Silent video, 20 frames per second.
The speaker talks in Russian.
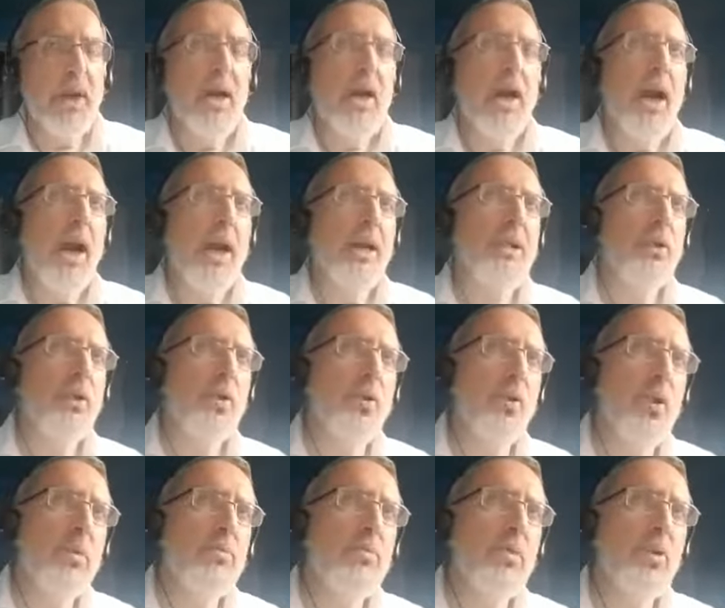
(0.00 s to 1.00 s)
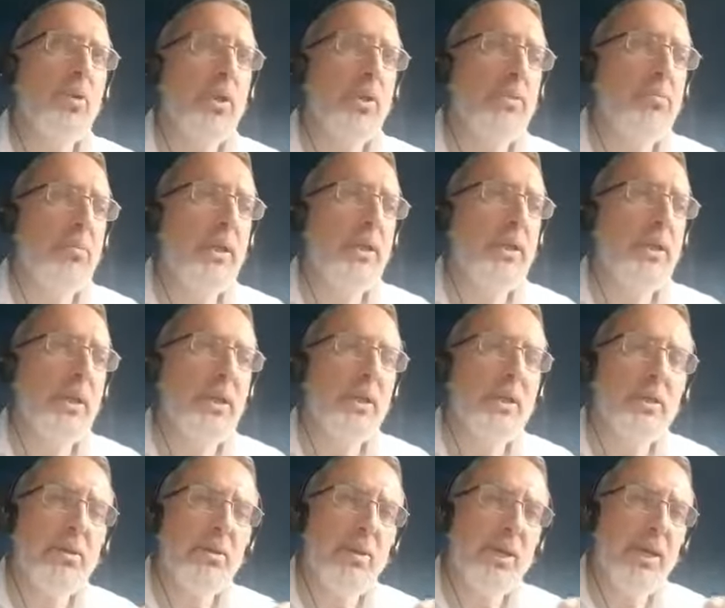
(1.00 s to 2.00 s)
а другой может быть не
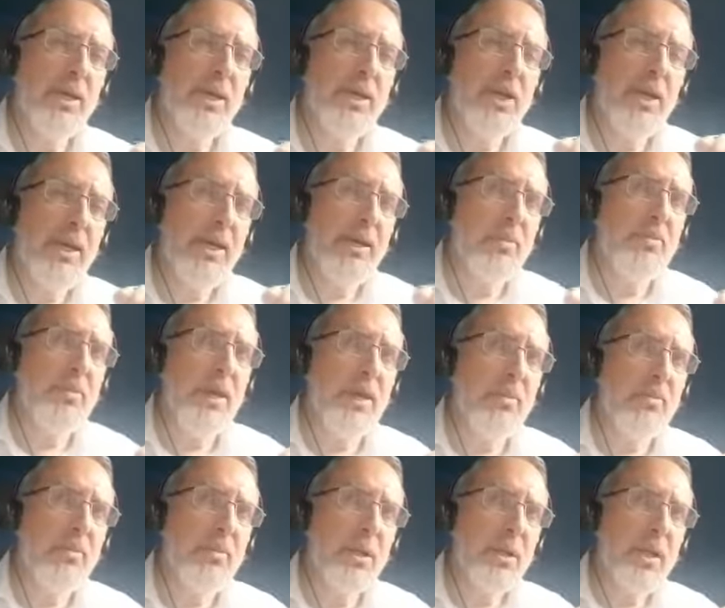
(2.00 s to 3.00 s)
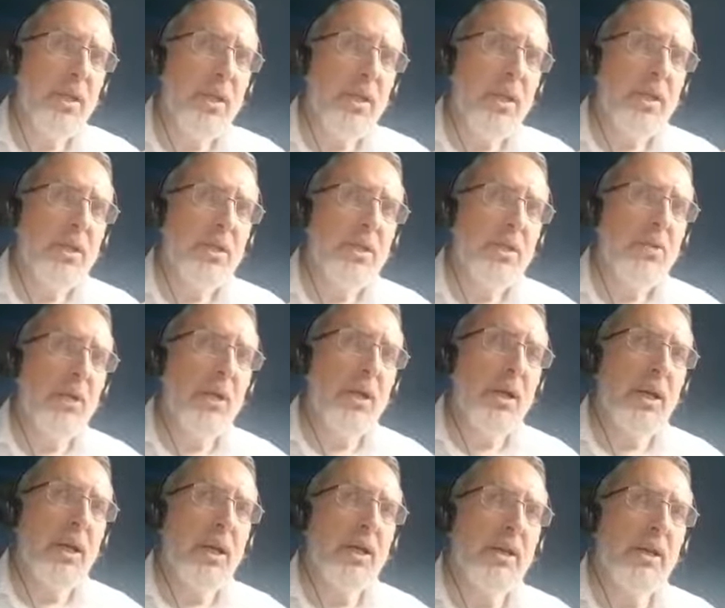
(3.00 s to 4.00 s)
столько даже гибким,
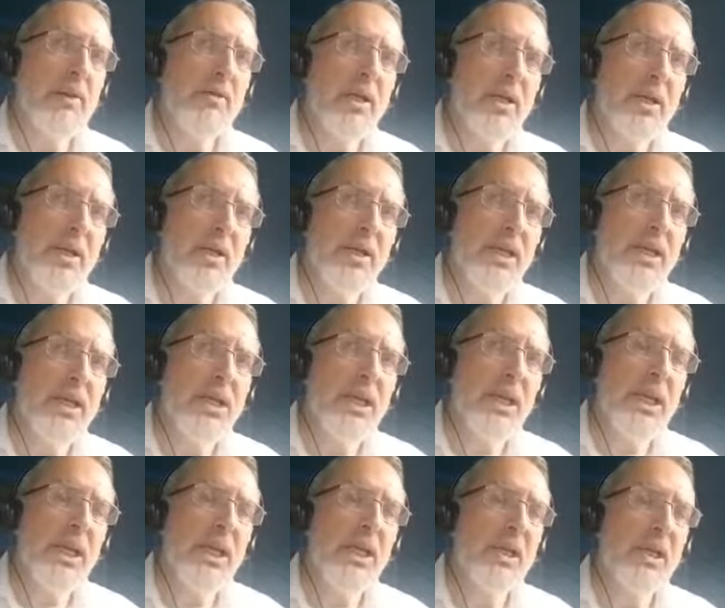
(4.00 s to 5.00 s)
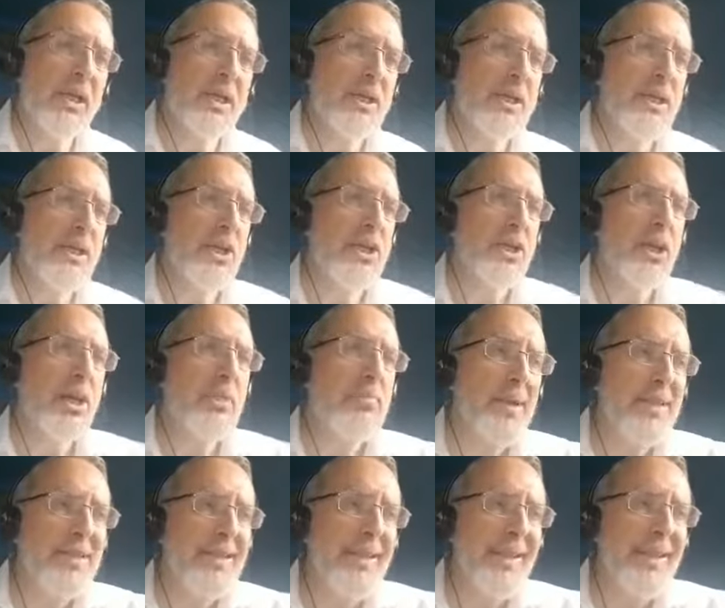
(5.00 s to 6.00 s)
сколько, наверное, resilient, это означает
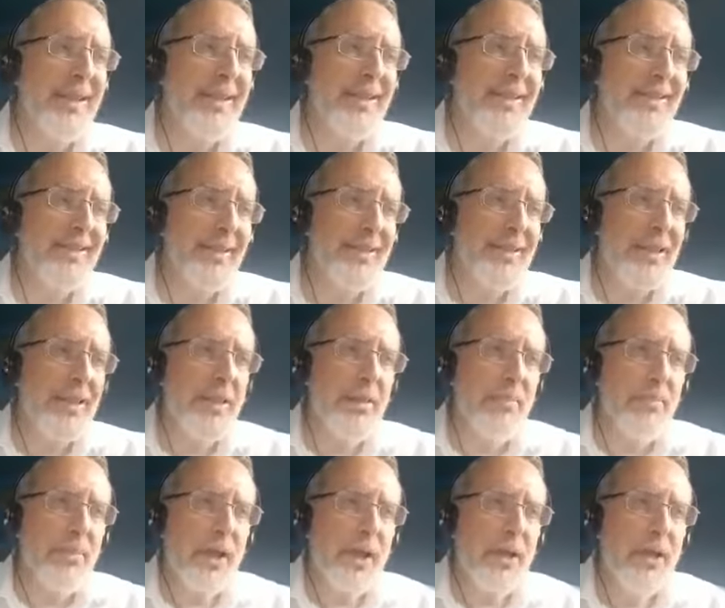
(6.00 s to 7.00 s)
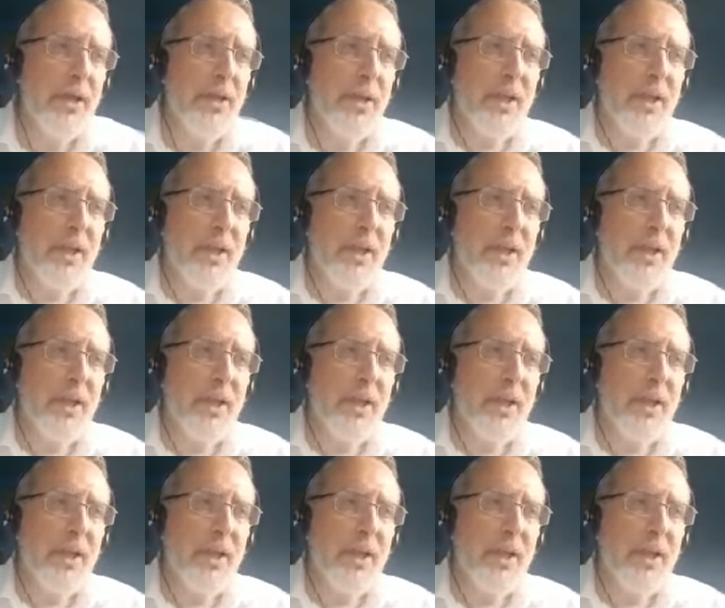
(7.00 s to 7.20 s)
последовательным, да?